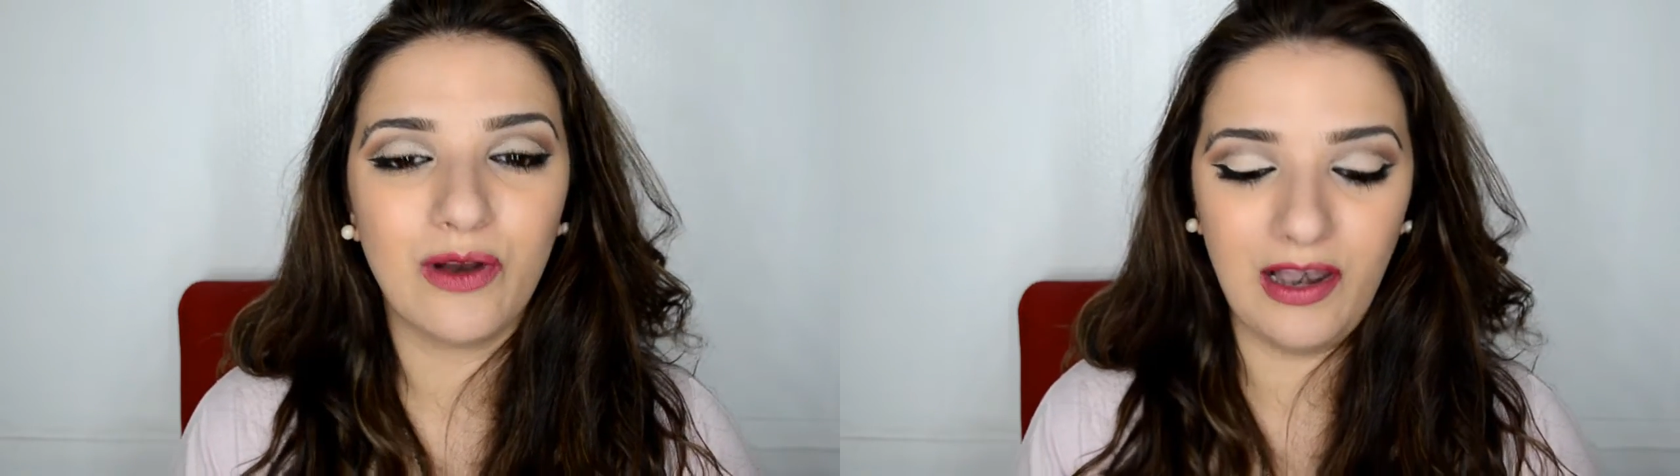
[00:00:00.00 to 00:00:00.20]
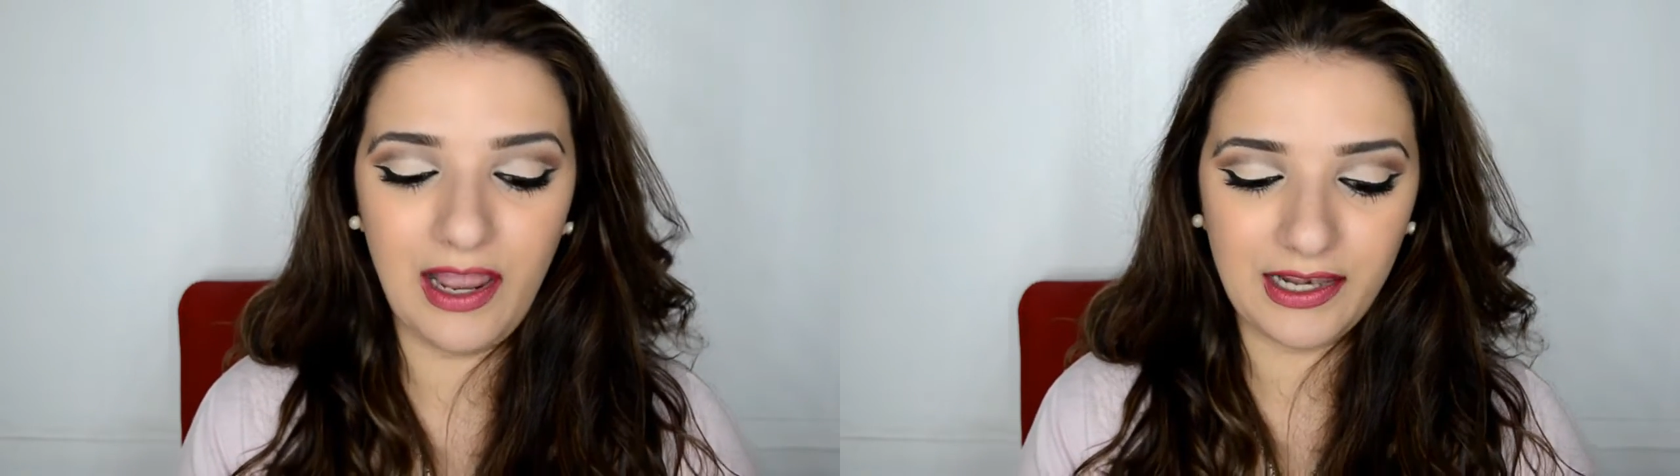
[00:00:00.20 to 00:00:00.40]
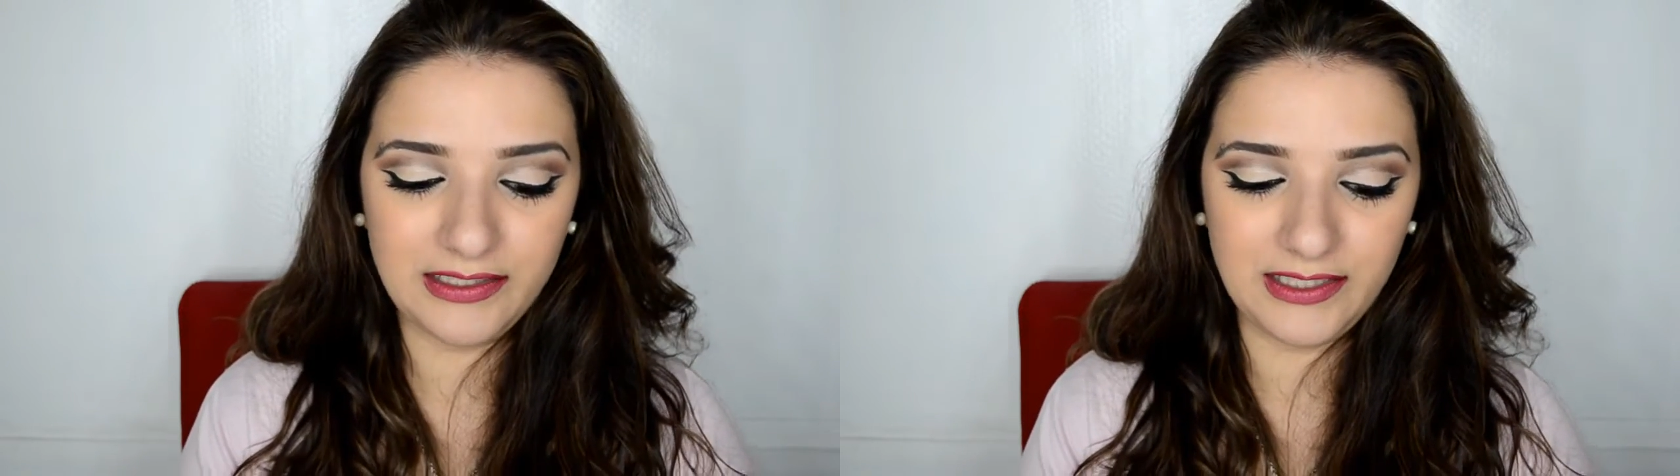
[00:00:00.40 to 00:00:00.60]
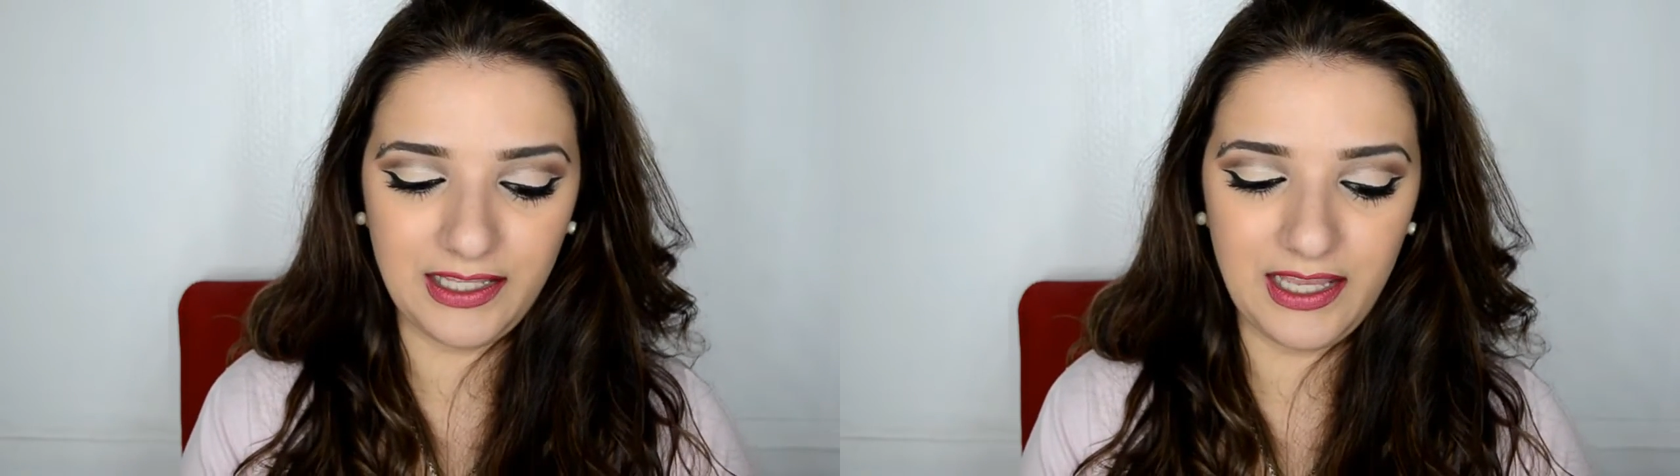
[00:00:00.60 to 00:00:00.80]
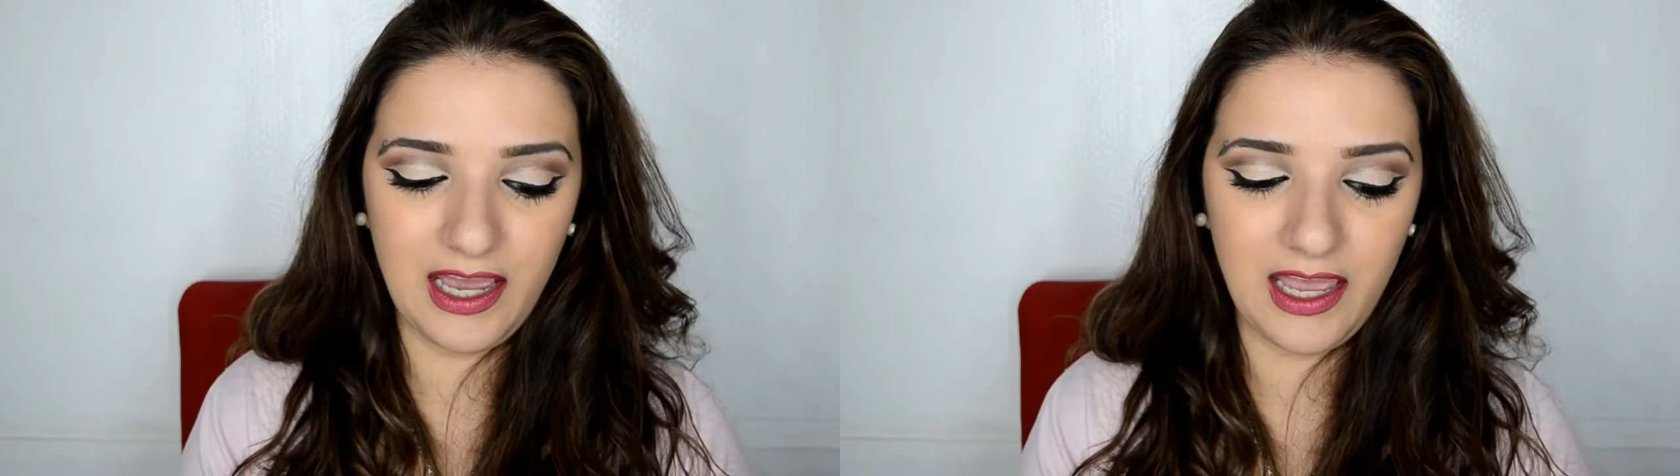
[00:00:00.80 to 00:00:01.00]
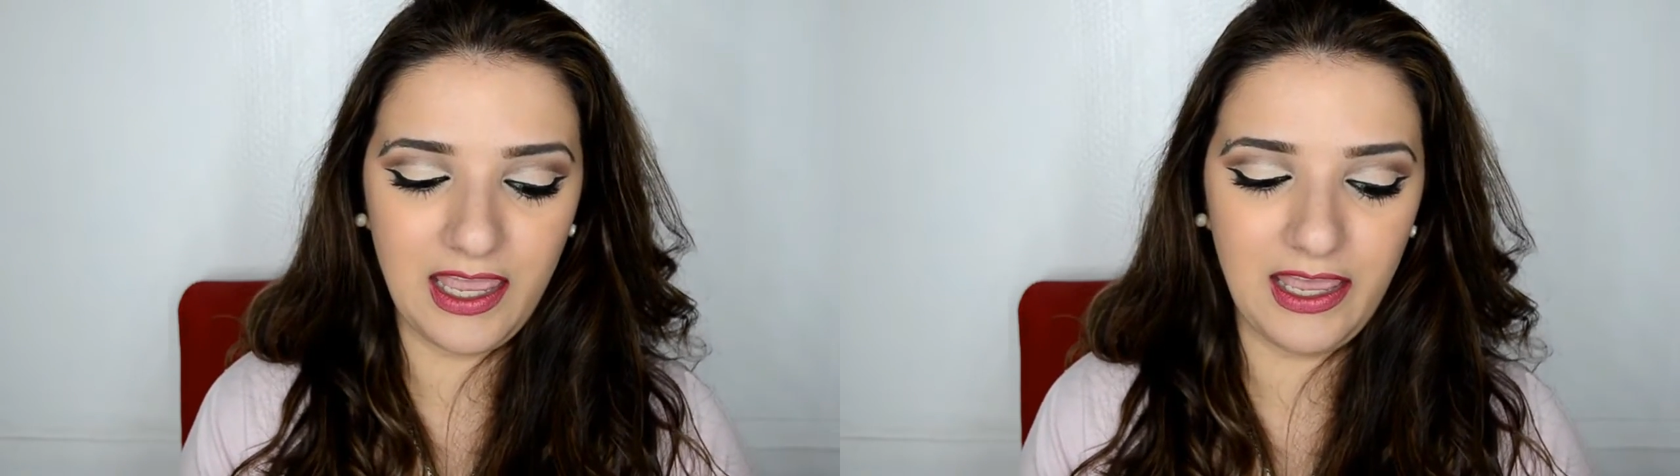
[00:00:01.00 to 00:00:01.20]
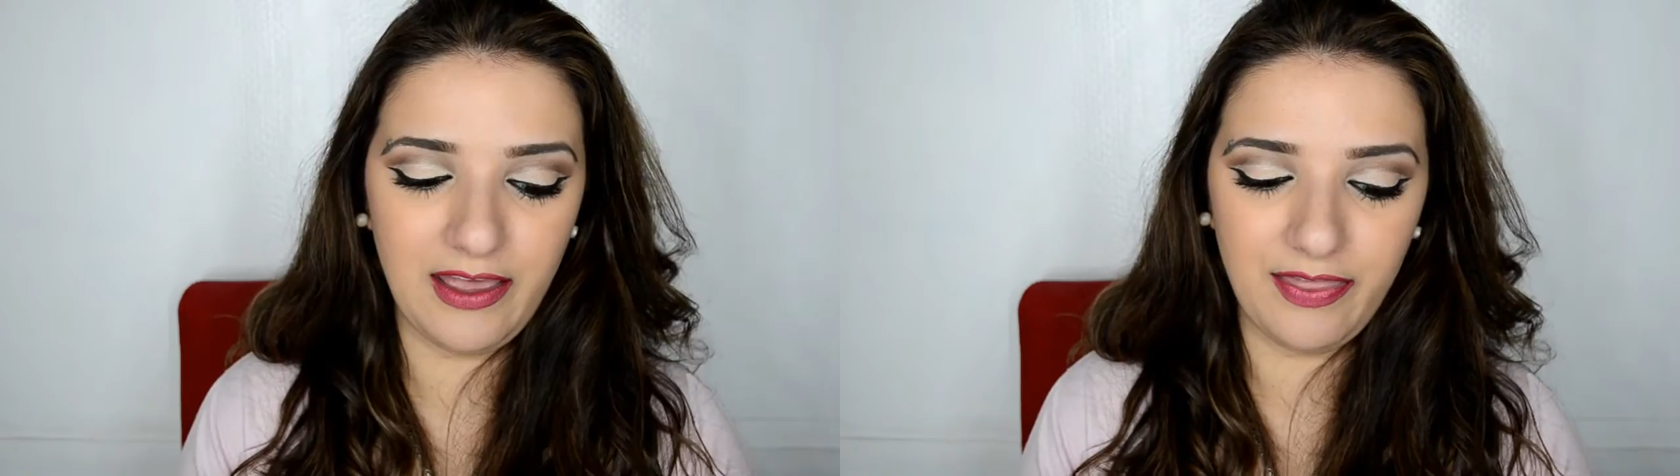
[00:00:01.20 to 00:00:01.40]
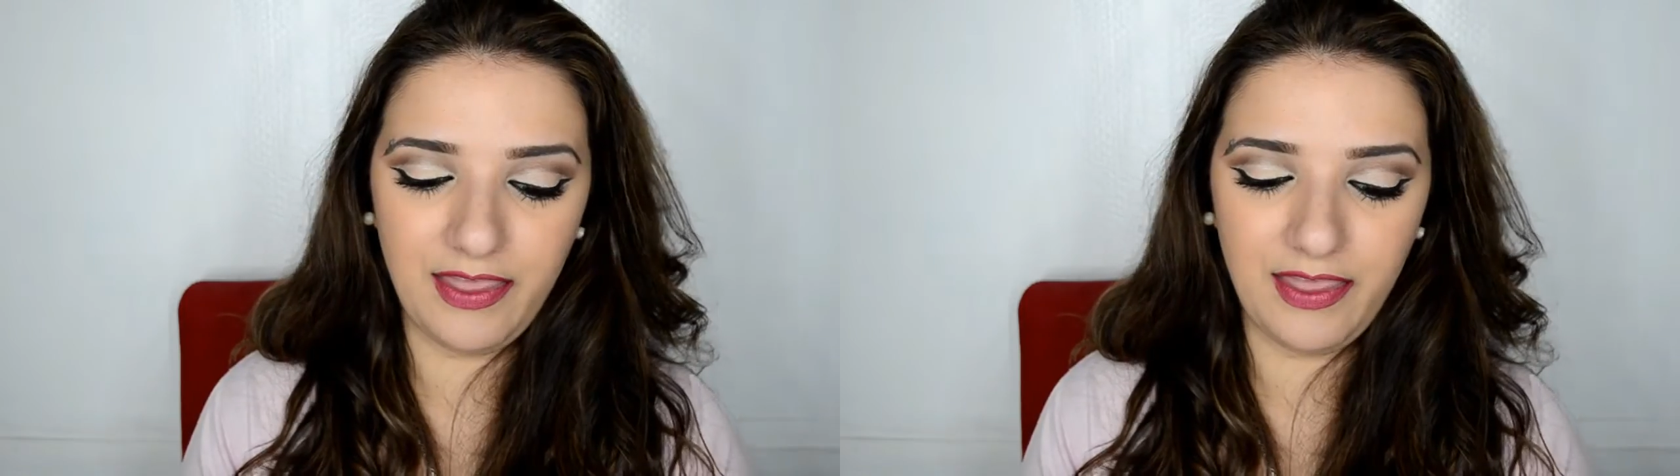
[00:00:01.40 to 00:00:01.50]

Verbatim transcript: la reseña eh,